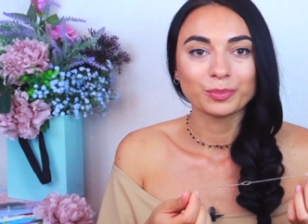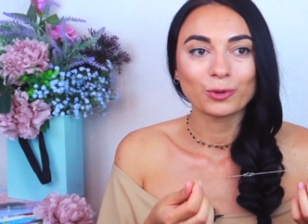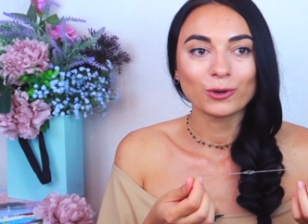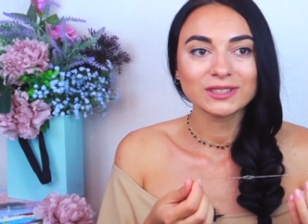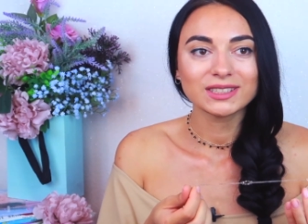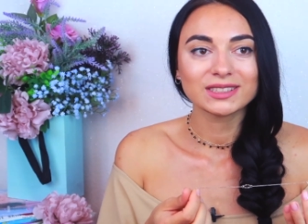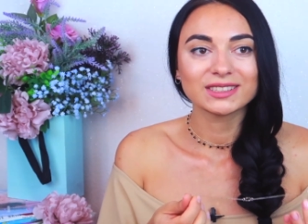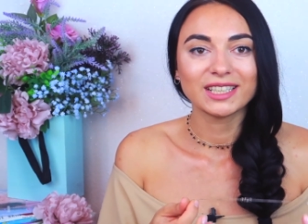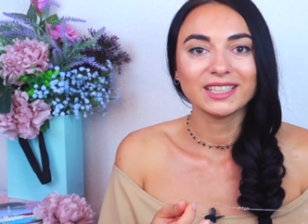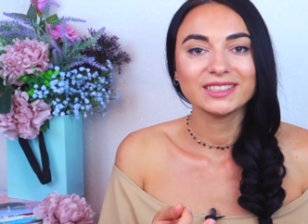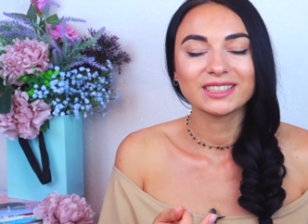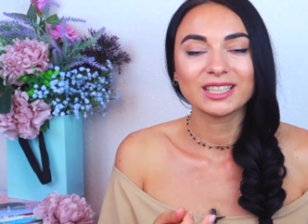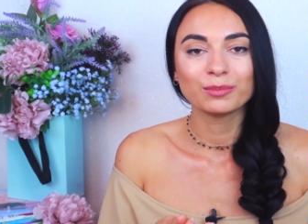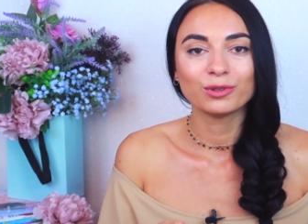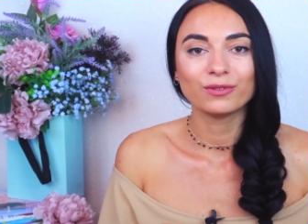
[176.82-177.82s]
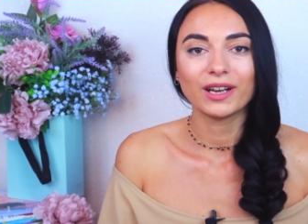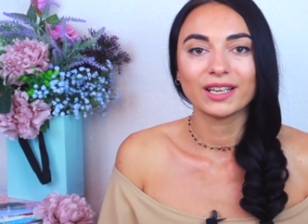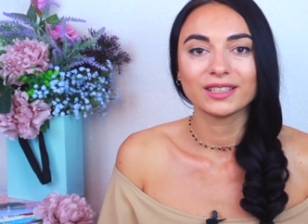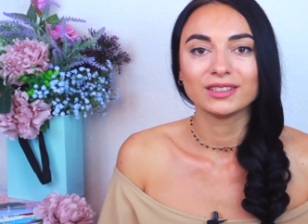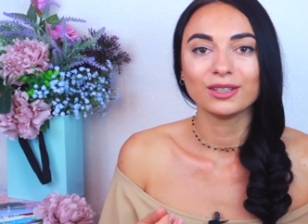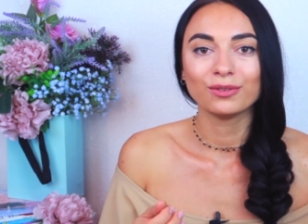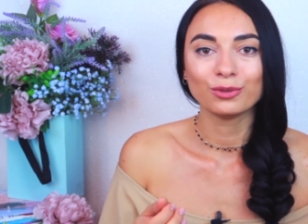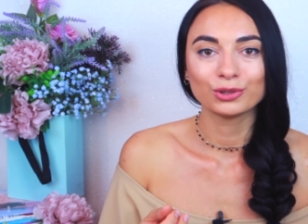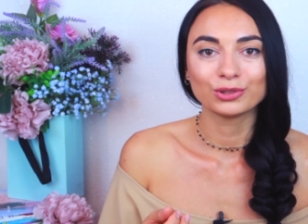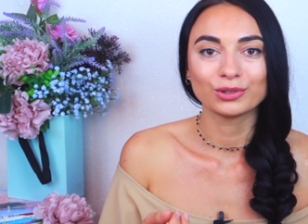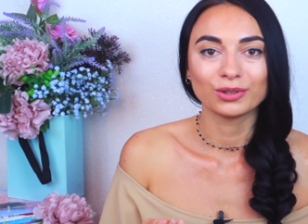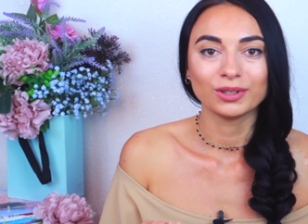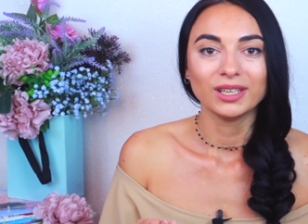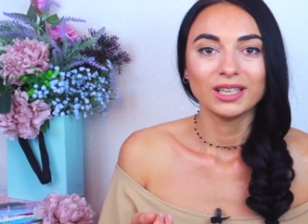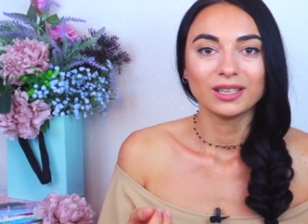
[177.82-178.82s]
Не просто, знаете, как бывает на
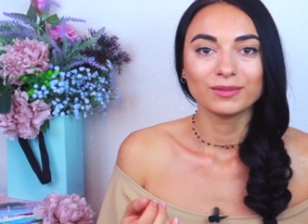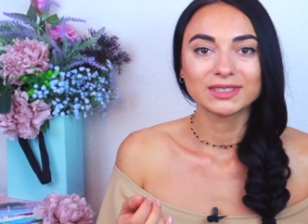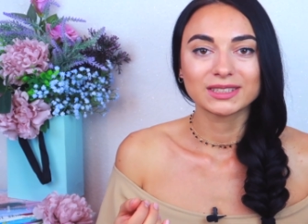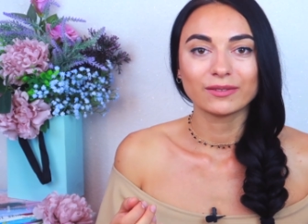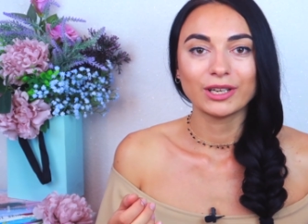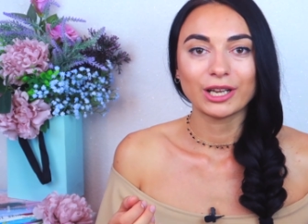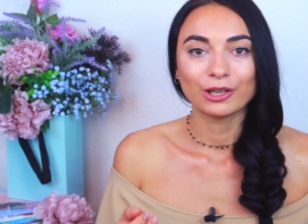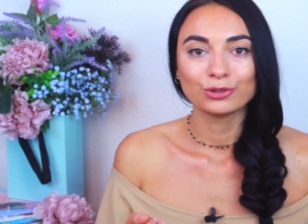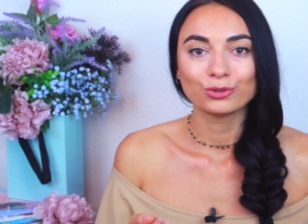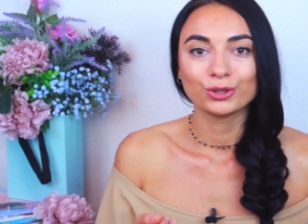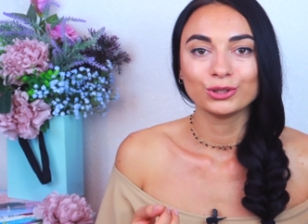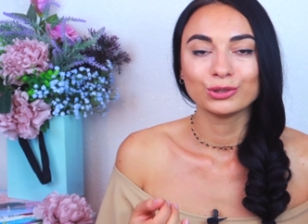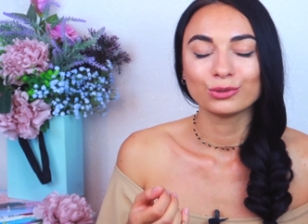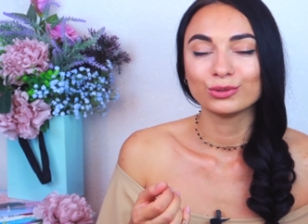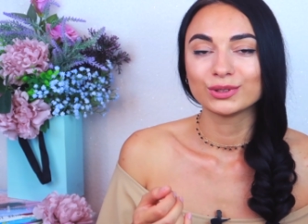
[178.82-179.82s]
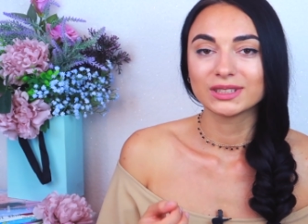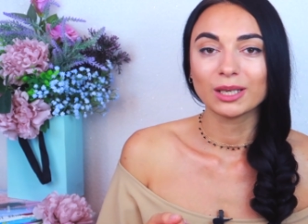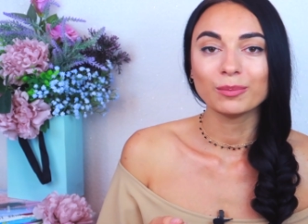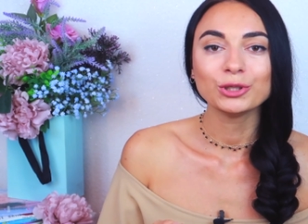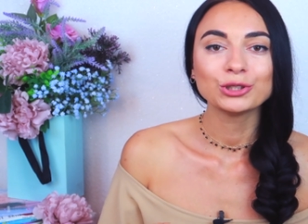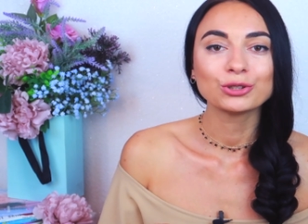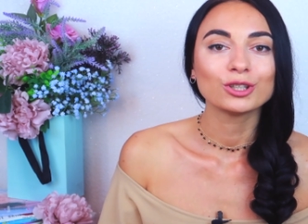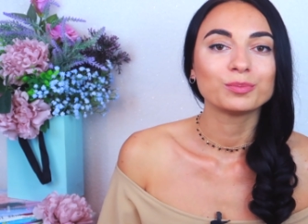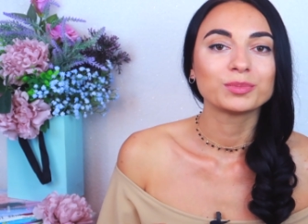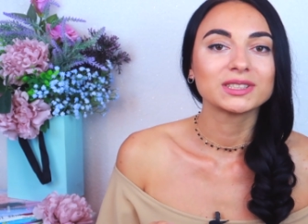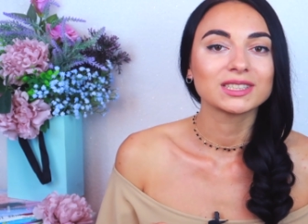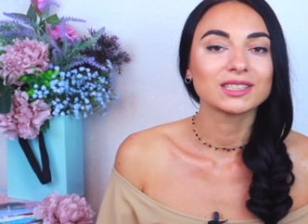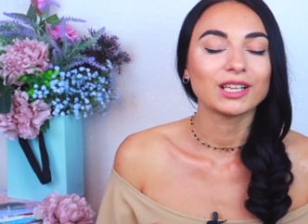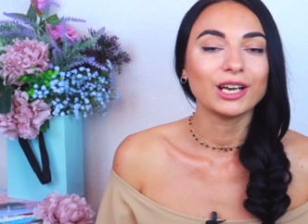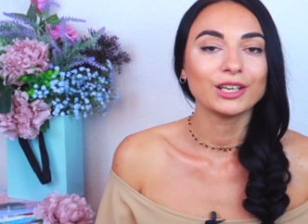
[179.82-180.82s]
фото, выставляют тоненькую цепочку, а
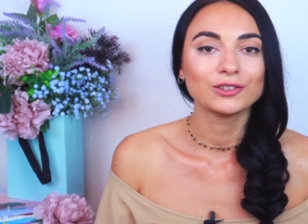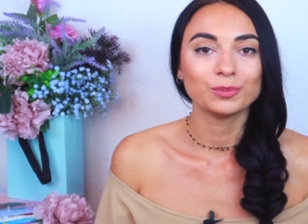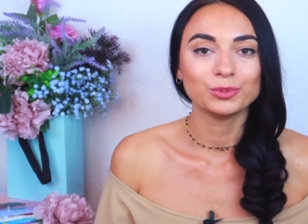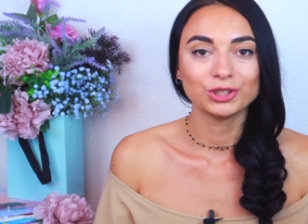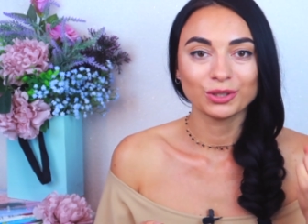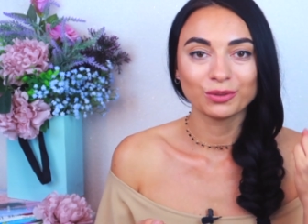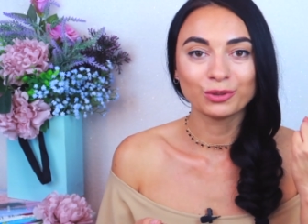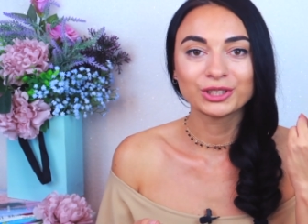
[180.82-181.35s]
присылают вообще